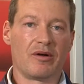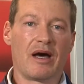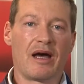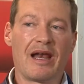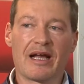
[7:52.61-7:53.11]
all
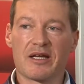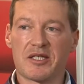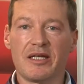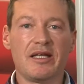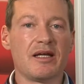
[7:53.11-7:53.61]
alla
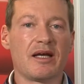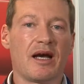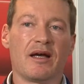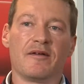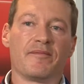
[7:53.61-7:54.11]

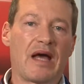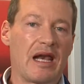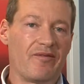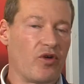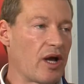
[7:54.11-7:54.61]
casalinga,
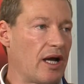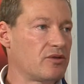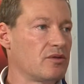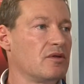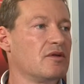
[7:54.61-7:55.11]

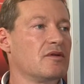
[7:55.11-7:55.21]
all'avvocato.